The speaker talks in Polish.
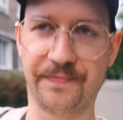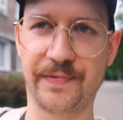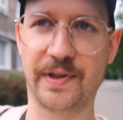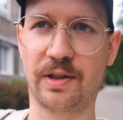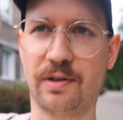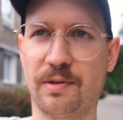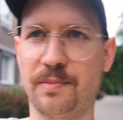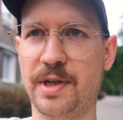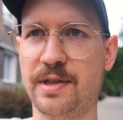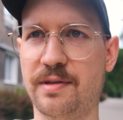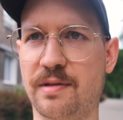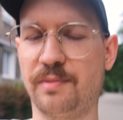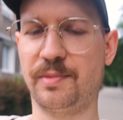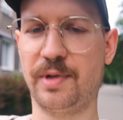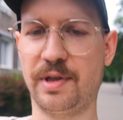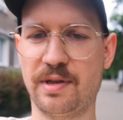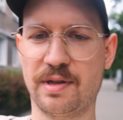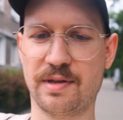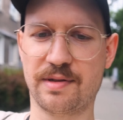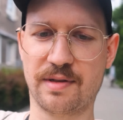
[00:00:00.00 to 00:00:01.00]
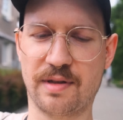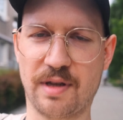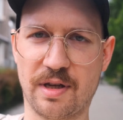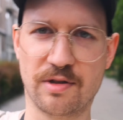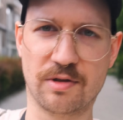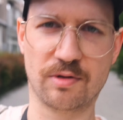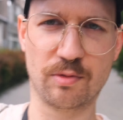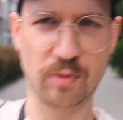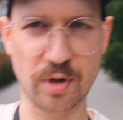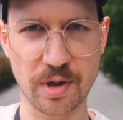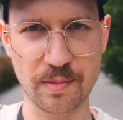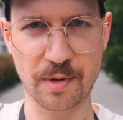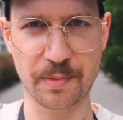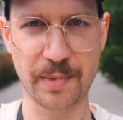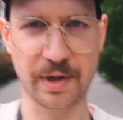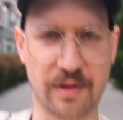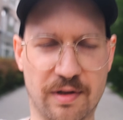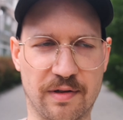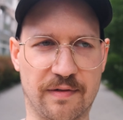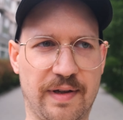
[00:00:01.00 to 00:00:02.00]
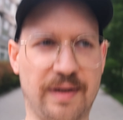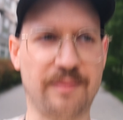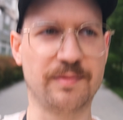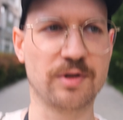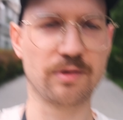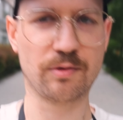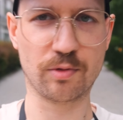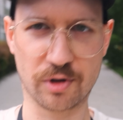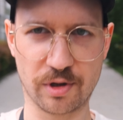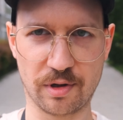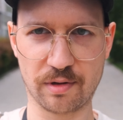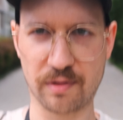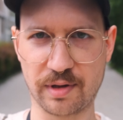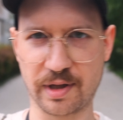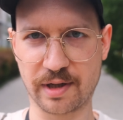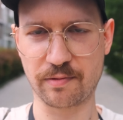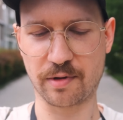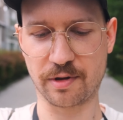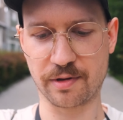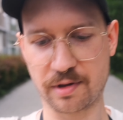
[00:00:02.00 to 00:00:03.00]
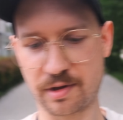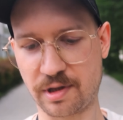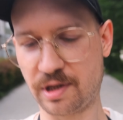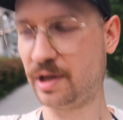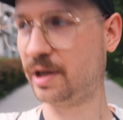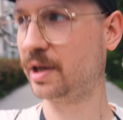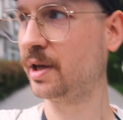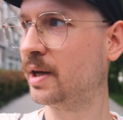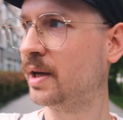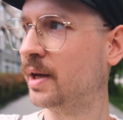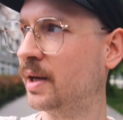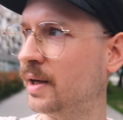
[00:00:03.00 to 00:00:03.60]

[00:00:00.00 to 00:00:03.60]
Natomiast zrobienie zdjęć długim obiektywem z dużej odległości